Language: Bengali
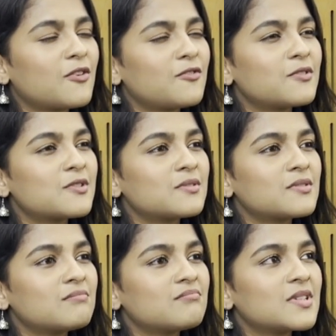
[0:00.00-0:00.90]
কমফোর্ট জোন
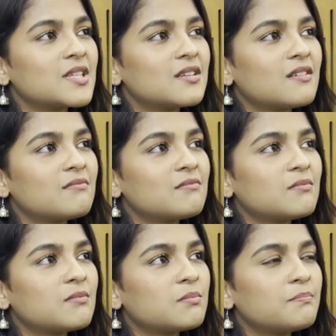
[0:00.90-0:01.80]

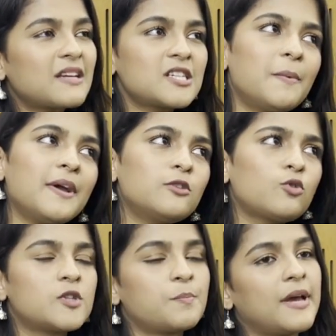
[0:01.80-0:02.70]
বাসার ভাই আর
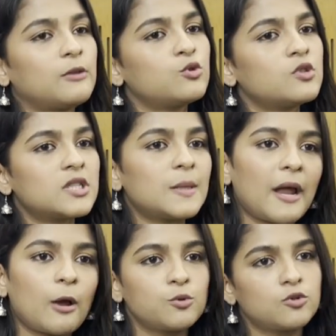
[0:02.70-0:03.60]
তসিফ ভাই দুজনের সাথে আমার
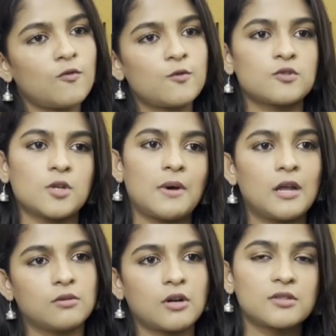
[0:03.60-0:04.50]
একমত কমফোর্ট জোনটা
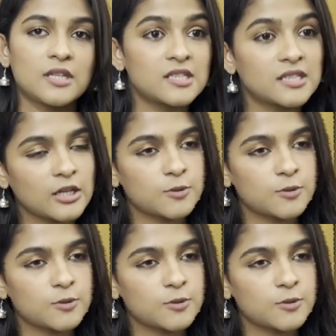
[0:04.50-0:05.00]
ভালো কারণ এদের সাথে কাজ